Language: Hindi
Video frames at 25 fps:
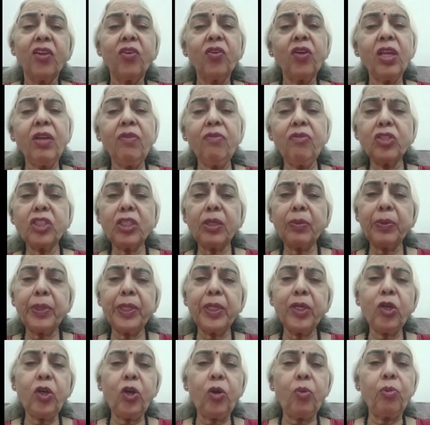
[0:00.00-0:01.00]
क्योंकि वो
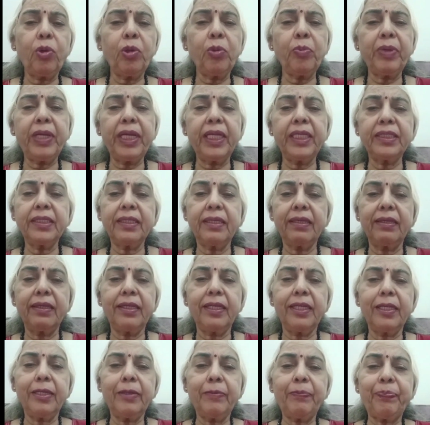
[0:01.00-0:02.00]
सबकी कॉमन
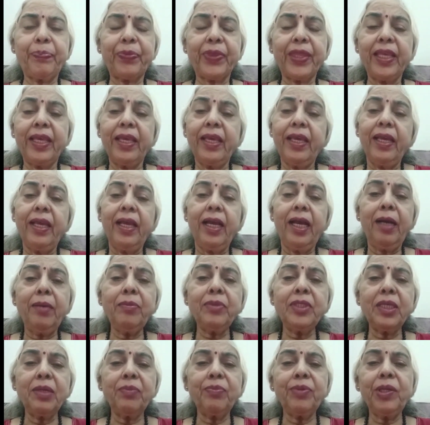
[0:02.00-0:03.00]
परेशानी है
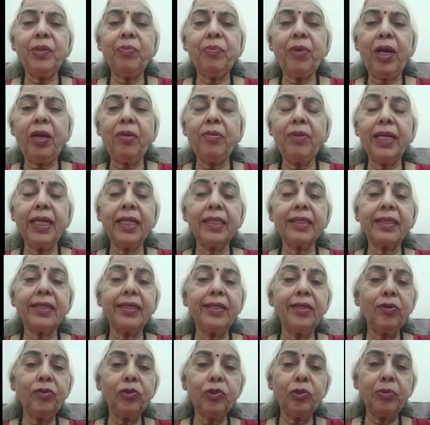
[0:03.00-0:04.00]
हम सब ने महाभारत
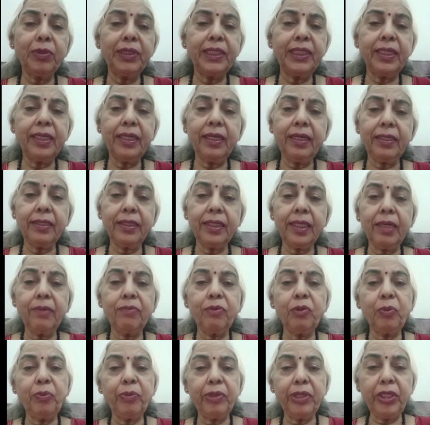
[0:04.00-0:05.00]
के युद्ध में देखा था
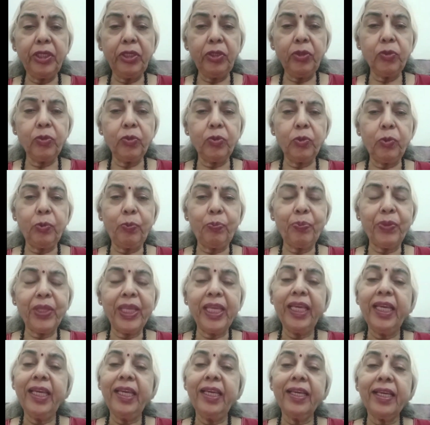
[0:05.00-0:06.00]
अभिमन्यु को
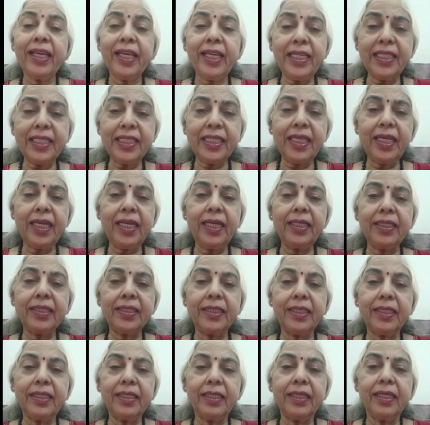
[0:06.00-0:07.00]
किस तरह
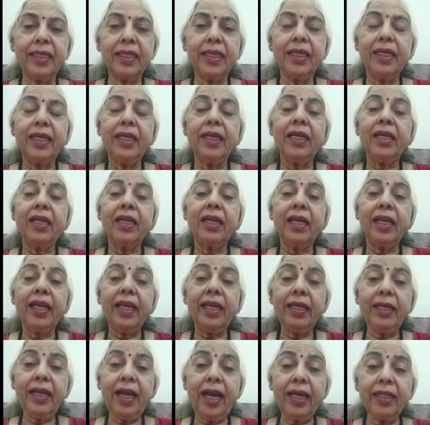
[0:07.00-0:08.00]
से
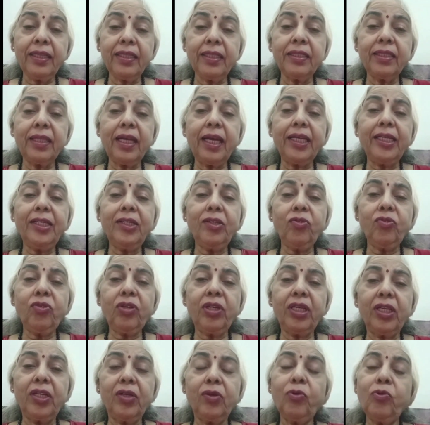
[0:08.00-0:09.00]
ये आतताइयों
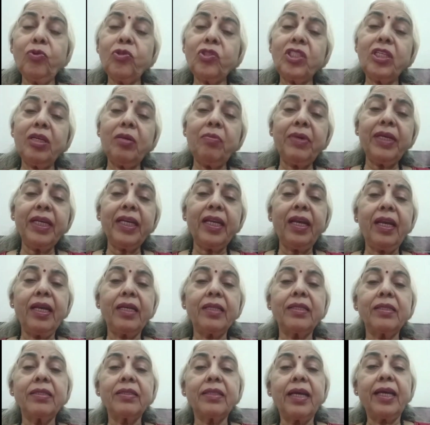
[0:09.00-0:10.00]
ने उस समय के
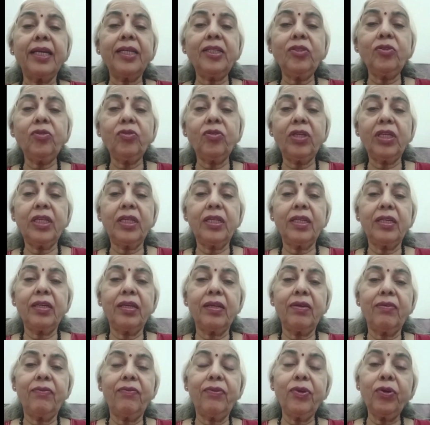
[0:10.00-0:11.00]
आतताइयों ने
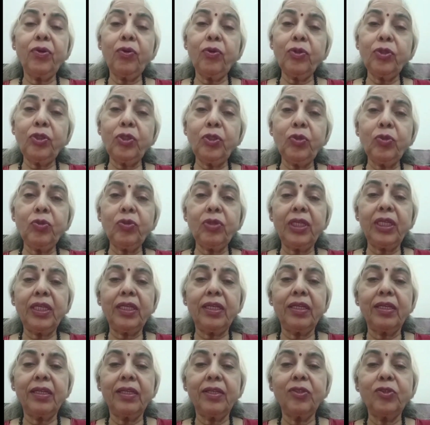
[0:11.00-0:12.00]
विरोधियों ने
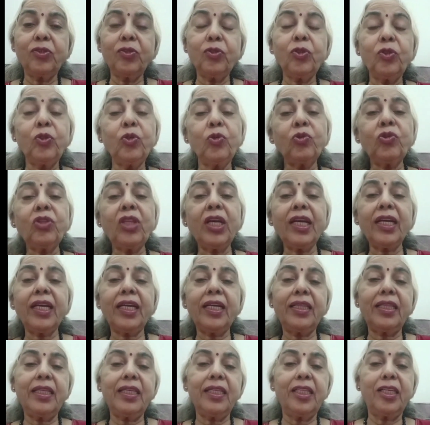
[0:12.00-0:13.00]
जो योद्धा
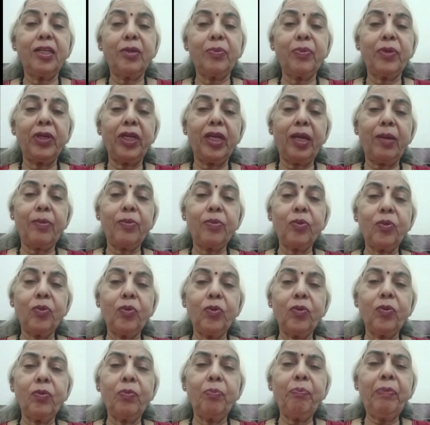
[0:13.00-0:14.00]
कहते थे अपने आप को
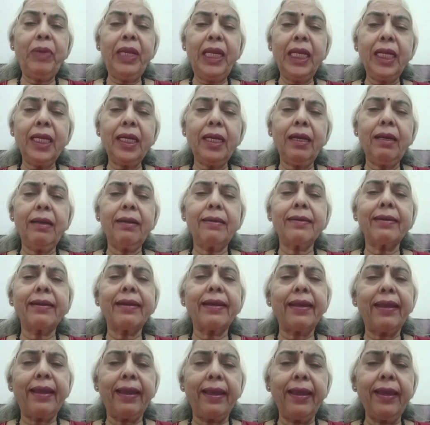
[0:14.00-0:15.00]
मिलकर
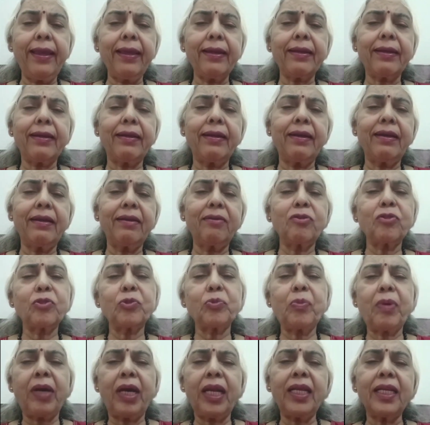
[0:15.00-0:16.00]
घेर कर
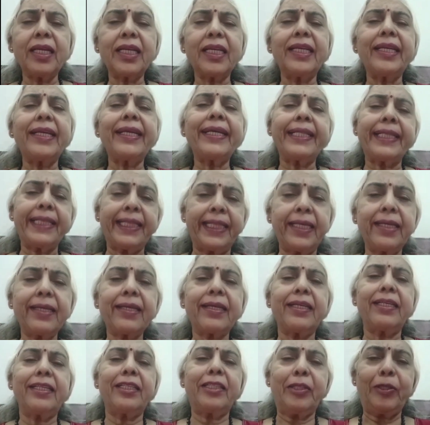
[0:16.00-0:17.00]
उस बालक की हत्या
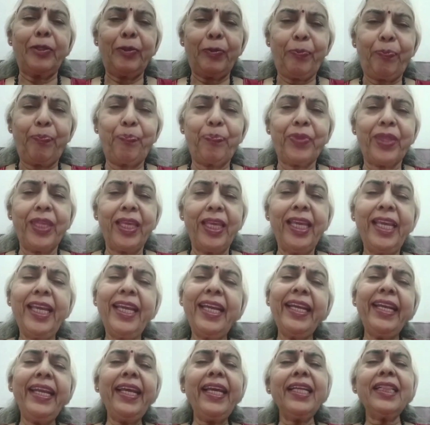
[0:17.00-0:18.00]
की थी
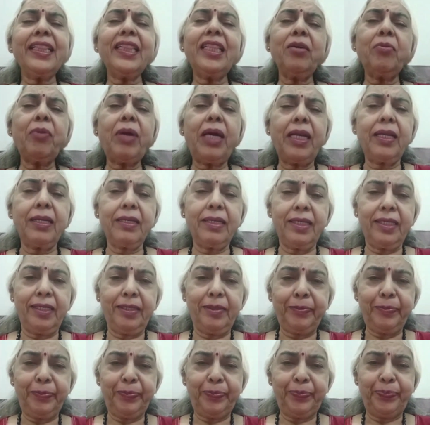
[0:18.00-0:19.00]
निहत्ते बालक
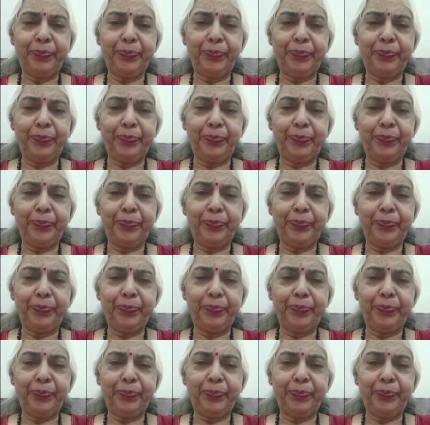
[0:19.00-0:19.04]
की